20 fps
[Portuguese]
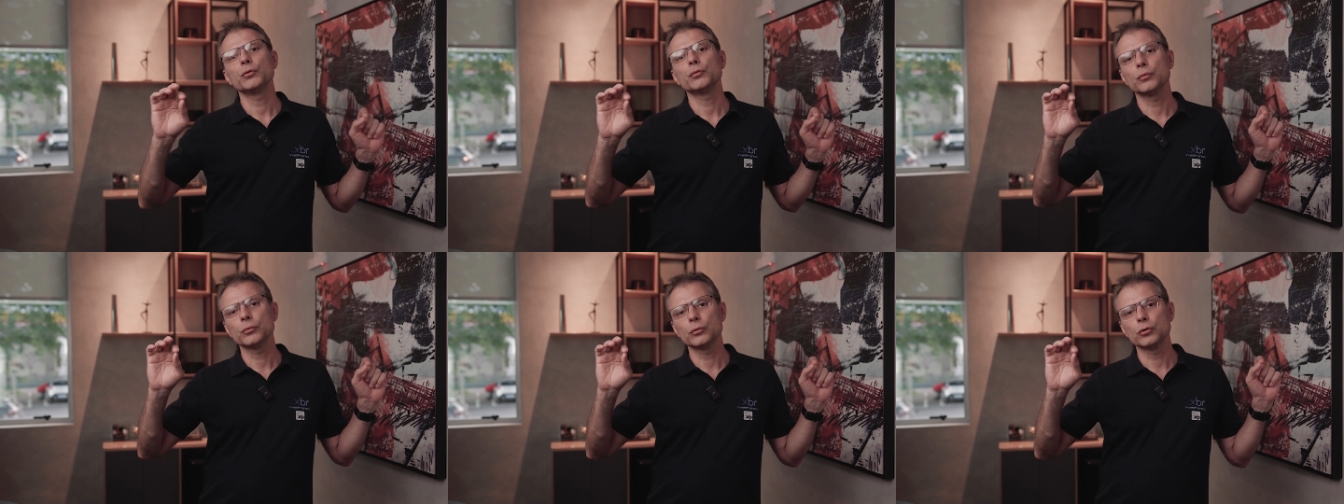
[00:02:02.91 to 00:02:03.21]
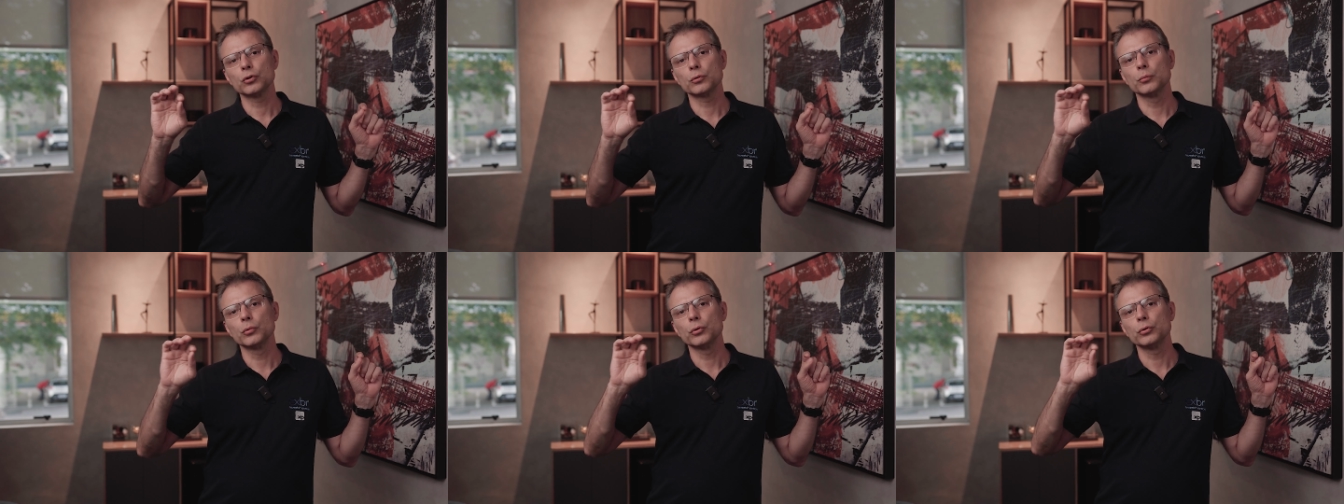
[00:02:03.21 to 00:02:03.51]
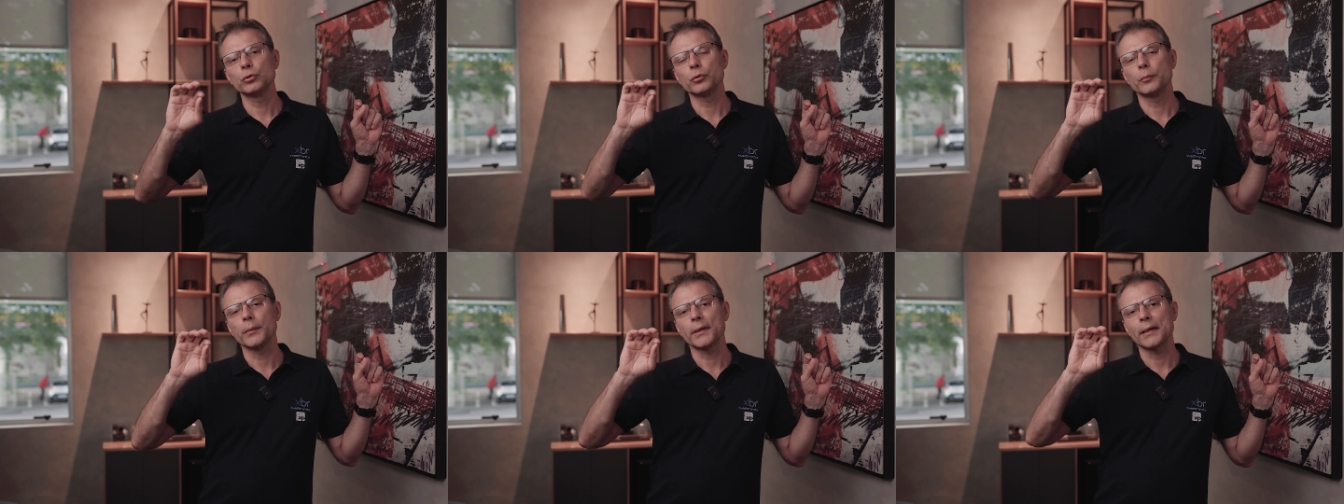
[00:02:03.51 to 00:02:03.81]
de fundos
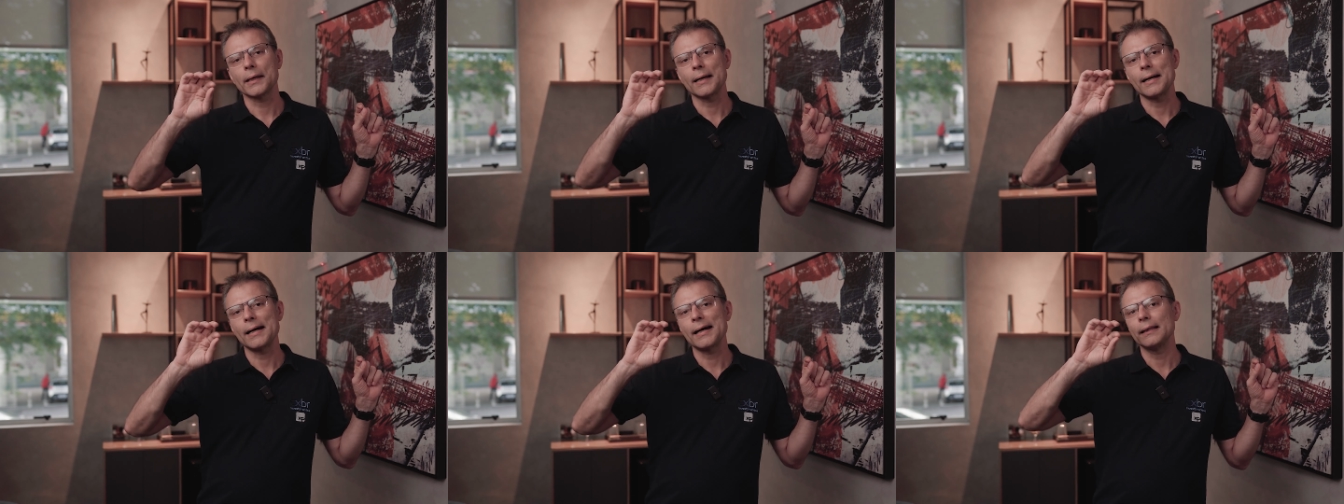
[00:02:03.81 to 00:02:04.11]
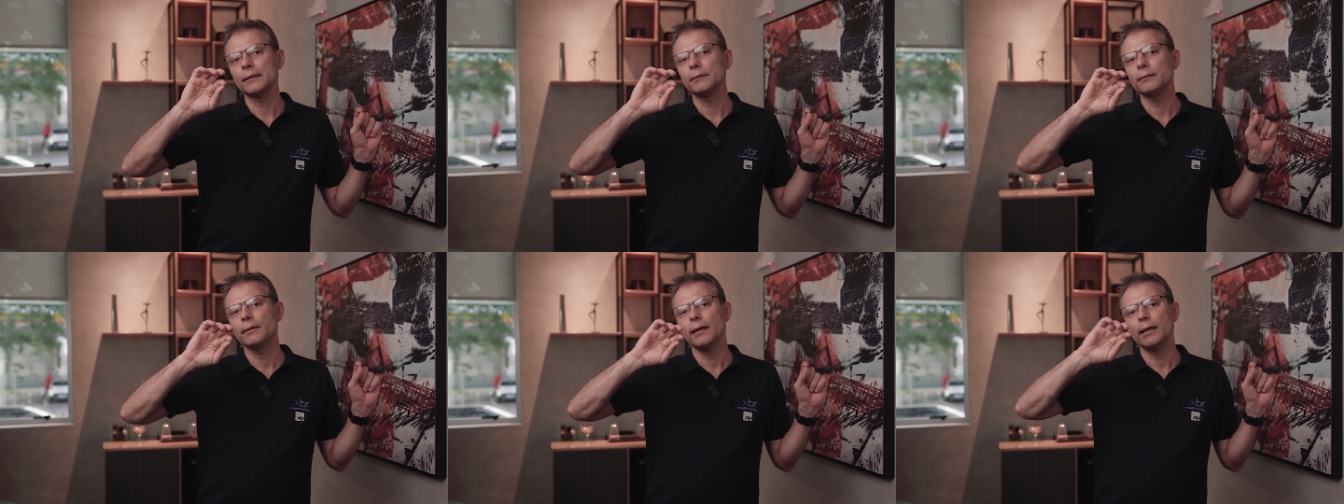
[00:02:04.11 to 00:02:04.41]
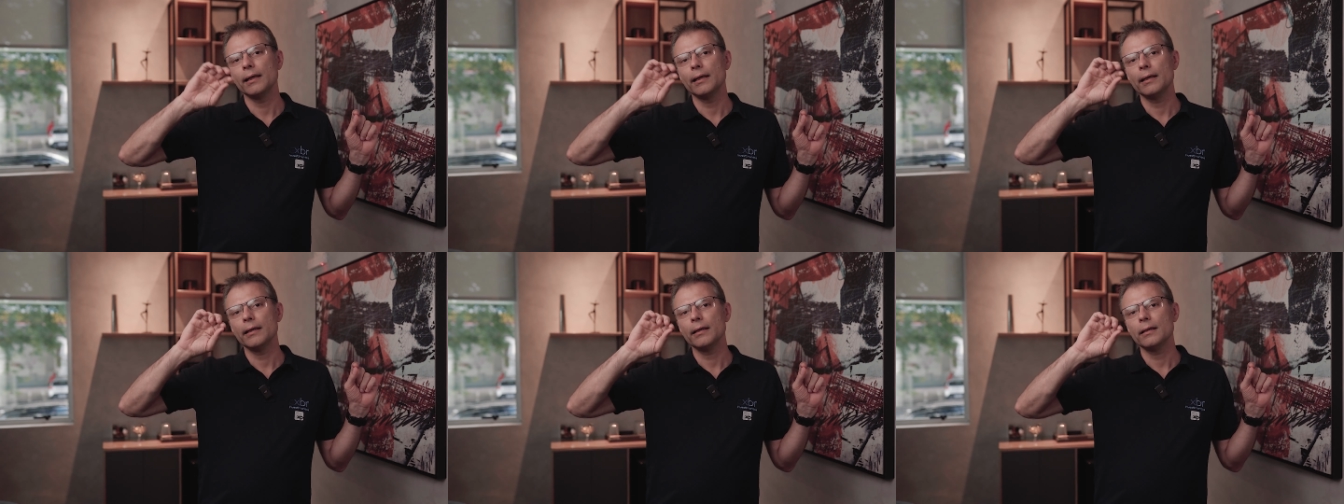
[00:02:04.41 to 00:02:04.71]
multimercado,
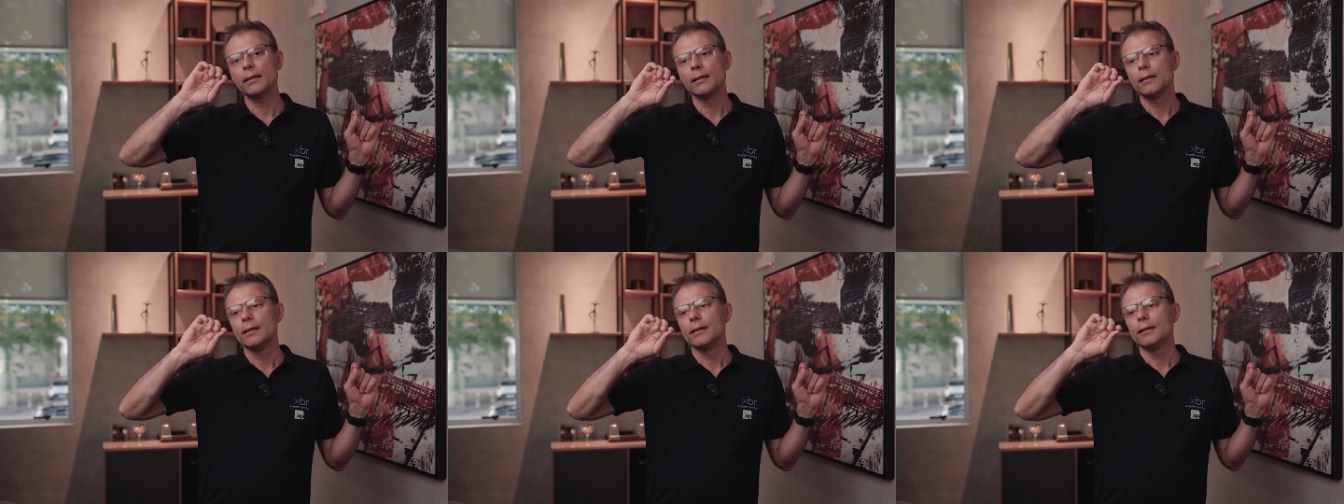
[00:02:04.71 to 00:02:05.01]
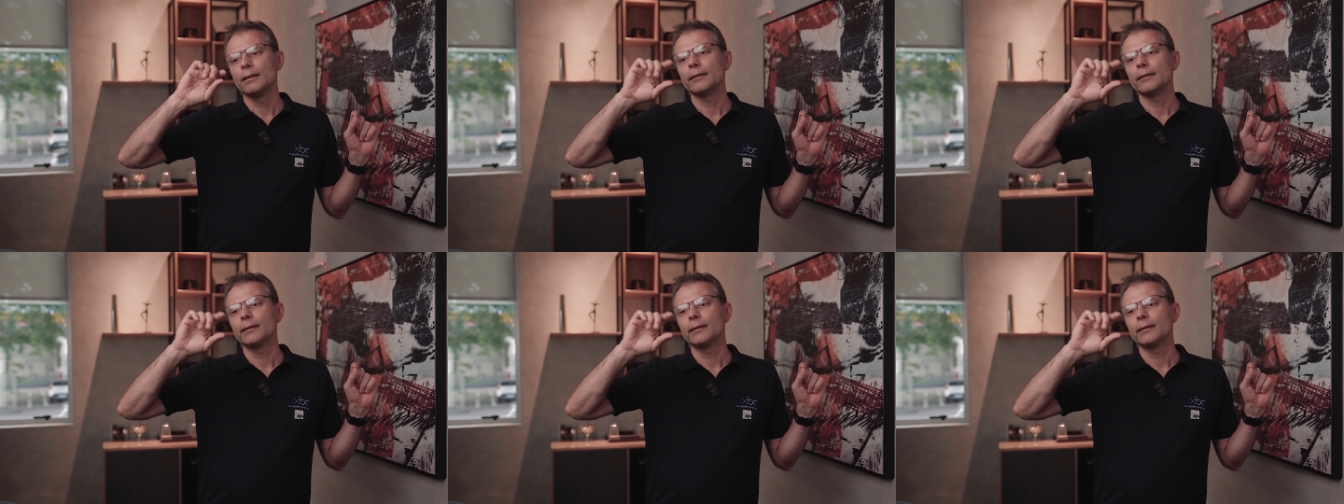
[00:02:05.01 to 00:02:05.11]
ele